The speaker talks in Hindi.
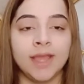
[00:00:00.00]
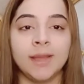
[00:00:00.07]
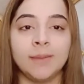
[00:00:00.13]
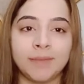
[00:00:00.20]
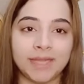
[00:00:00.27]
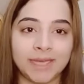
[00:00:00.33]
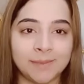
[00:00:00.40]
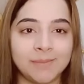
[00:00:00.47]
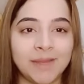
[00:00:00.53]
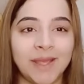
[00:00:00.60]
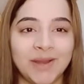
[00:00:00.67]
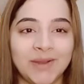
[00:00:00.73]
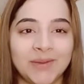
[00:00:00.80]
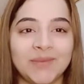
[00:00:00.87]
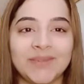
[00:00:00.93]
मेरी
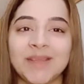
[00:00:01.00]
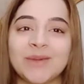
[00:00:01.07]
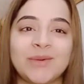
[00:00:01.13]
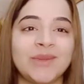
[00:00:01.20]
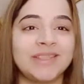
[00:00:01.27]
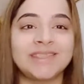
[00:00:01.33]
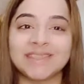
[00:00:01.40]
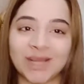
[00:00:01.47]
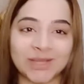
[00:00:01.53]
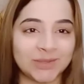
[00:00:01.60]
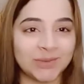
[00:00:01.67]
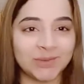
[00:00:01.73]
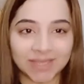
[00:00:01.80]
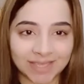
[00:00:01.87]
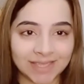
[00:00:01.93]
बहनों ये कोई
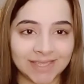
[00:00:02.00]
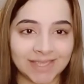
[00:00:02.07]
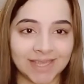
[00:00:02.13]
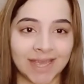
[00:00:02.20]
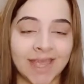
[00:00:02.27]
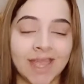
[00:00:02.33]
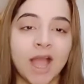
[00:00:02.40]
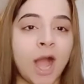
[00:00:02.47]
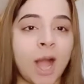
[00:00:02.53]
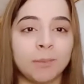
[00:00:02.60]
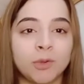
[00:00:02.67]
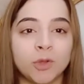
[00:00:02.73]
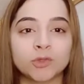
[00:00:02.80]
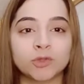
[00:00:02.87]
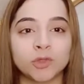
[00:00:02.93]
जादू नहीं है
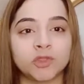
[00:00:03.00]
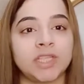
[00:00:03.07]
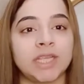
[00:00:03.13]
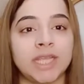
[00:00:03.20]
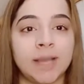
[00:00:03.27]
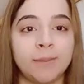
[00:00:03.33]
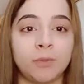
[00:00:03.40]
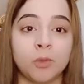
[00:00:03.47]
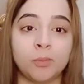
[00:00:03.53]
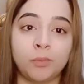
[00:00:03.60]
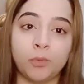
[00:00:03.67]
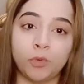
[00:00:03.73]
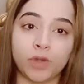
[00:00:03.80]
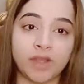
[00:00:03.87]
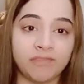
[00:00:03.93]
हम लोग सोचें कि हम लोग
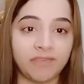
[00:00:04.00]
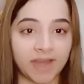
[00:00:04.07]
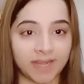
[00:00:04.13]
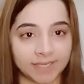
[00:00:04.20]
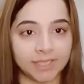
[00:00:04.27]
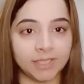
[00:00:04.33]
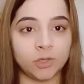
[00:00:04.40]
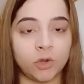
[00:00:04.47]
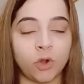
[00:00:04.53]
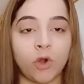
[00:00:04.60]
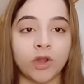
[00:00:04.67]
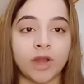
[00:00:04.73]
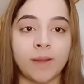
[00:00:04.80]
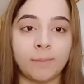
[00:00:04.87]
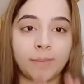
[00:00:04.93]
पूरे फैटी हों
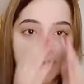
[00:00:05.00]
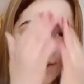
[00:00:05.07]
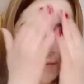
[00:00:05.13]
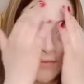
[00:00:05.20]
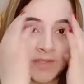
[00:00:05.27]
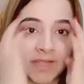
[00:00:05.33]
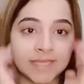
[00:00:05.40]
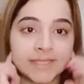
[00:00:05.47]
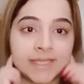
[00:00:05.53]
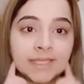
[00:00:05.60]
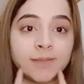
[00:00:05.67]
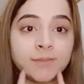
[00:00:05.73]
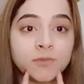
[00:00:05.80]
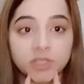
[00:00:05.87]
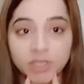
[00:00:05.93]
और हमारा फेस
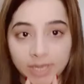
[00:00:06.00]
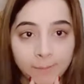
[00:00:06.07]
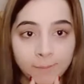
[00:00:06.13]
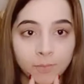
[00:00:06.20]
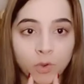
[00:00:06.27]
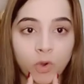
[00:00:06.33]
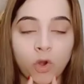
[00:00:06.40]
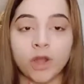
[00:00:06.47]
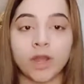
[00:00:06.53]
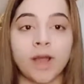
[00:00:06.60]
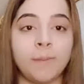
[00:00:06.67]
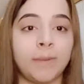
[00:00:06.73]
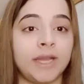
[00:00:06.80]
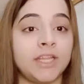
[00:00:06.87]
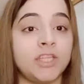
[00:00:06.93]
एकदम स्लिम हो और
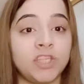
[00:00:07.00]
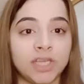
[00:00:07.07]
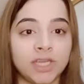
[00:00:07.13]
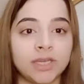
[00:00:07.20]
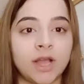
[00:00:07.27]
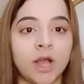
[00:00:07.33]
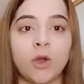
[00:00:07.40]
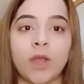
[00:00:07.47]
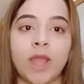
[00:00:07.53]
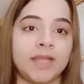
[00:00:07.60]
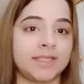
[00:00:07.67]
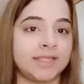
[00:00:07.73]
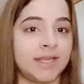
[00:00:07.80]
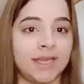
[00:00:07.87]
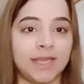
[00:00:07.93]
हमारी चिन ना हो
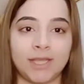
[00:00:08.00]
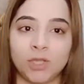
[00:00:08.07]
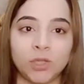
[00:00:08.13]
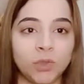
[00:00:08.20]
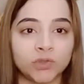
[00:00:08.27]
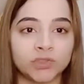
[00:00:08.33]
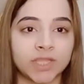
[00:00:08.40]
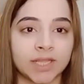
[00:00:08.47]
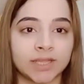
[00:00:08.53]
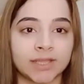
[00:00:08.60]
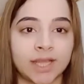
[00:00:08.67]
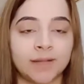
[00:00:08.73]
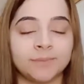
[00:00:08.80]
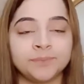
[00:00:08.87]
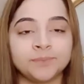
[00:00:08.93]
ऐसा नहीं हो सकता